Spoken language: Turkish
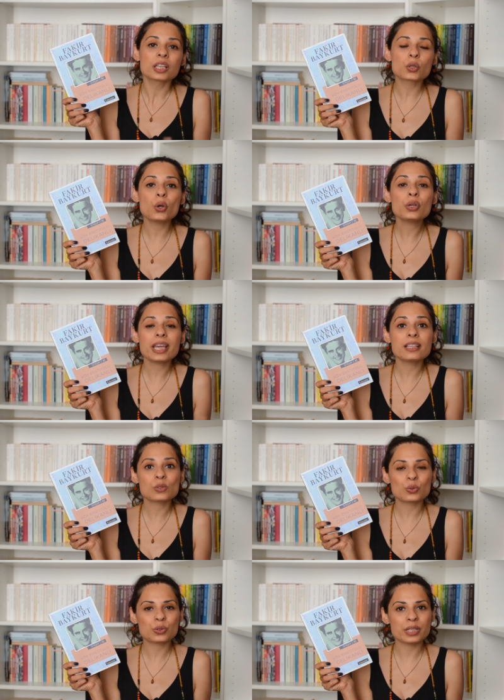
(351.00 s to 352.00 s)
Köy
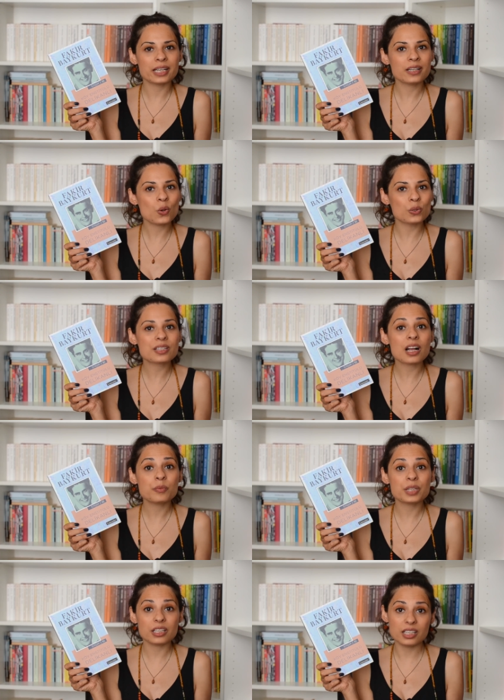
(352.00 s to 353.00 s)
enstitülerine
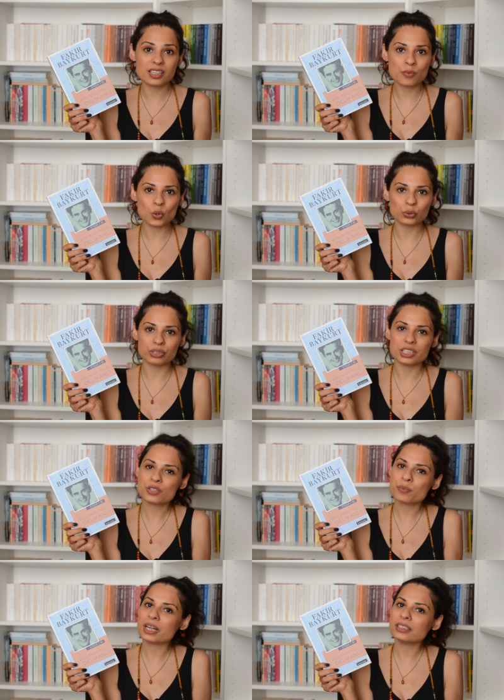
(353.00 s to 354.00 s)
özel bir ilgim olduğu
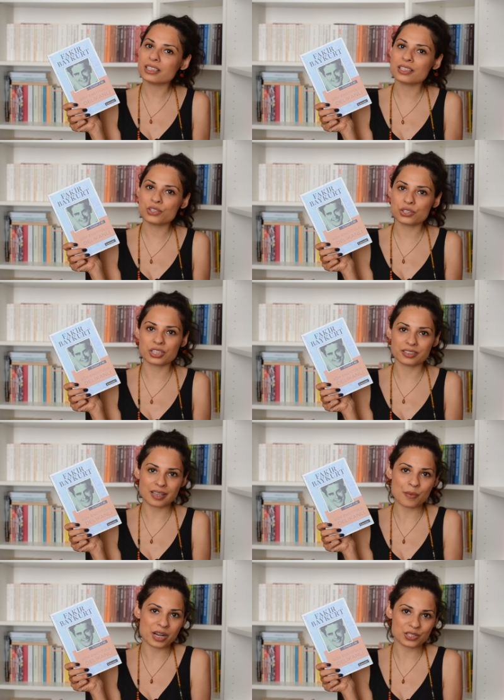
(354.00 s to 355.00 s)
için ben ikinci
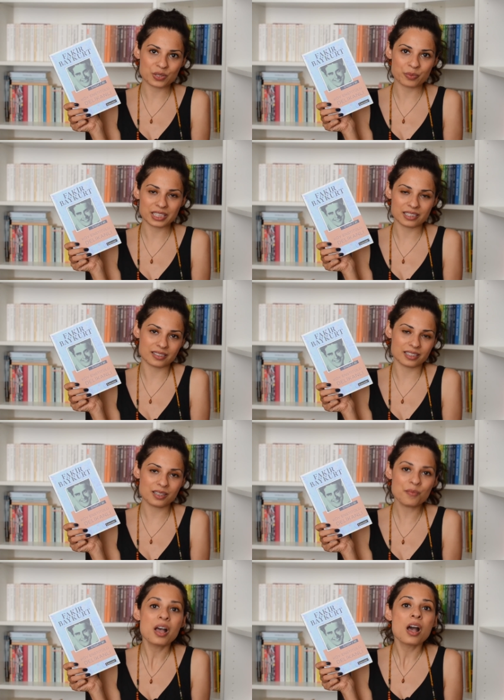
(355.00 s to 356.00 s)
ciltten başlamak
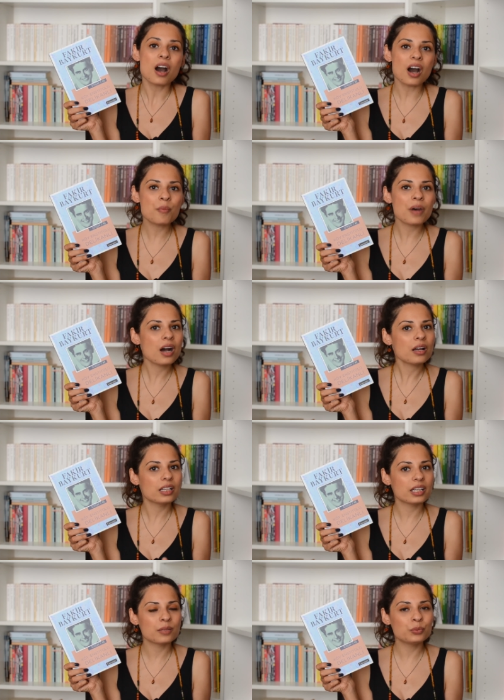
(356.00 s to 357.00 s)
istedim. Ama
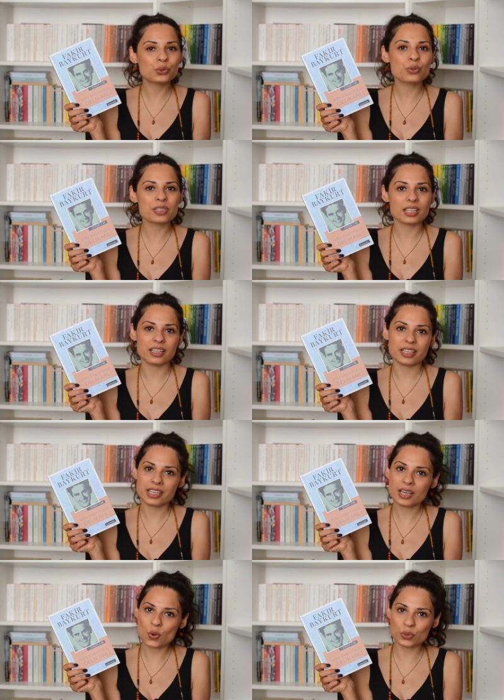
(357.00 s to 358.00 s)
e, bütün
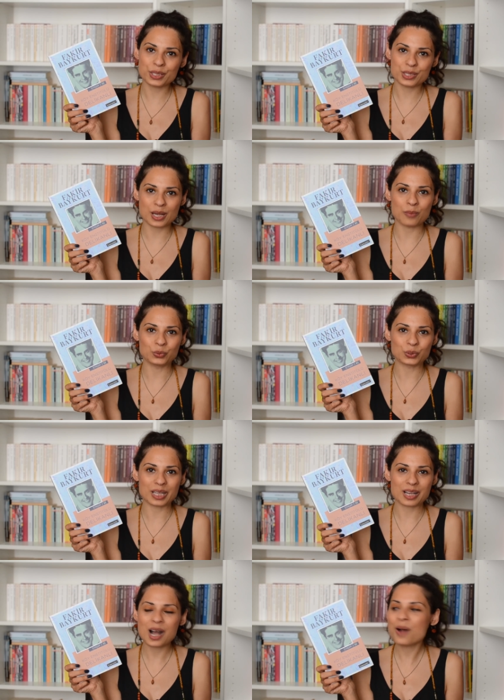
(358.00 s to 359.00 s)
seriyi okuyacağım
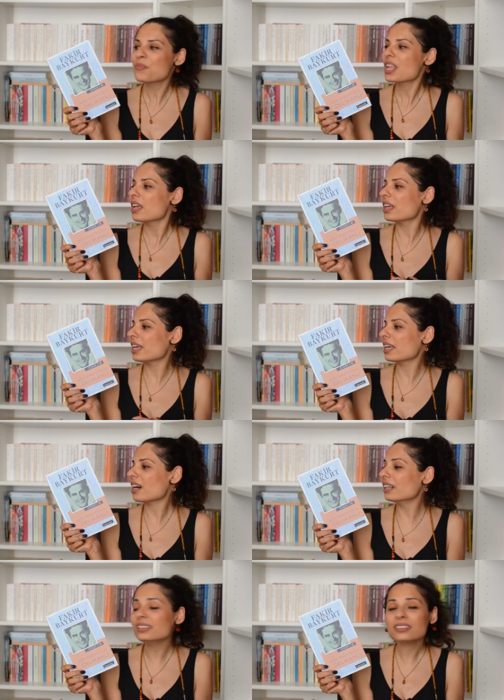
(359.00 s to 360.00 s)
mutlaka.
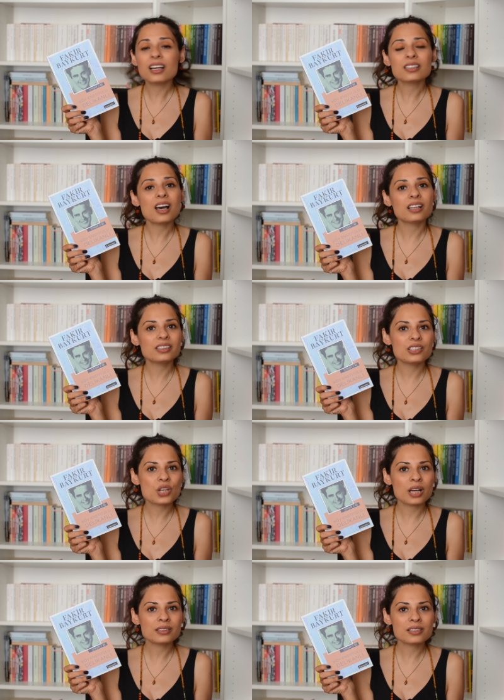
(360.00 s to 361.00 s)
E, adından da
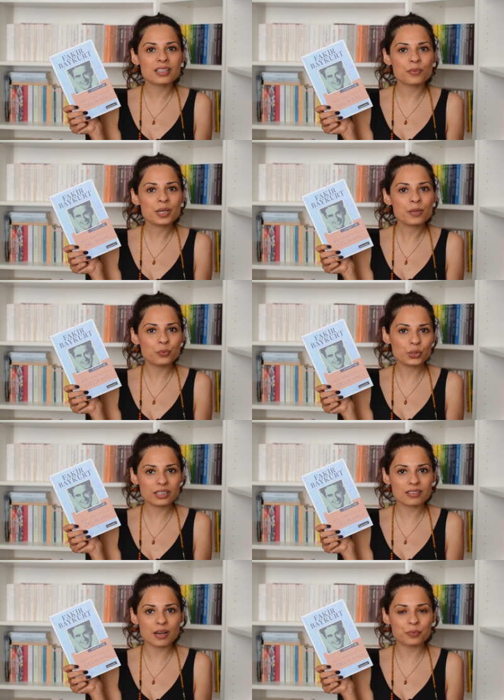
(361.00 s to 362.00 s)
anlayacağınız gibi bu
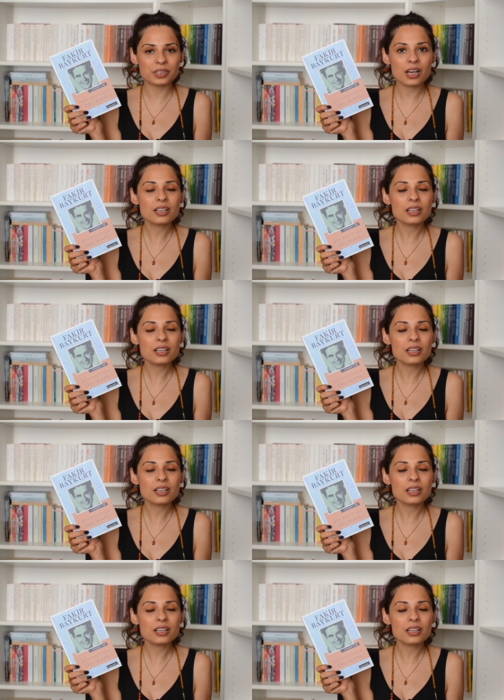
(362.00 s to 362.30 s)
kitapta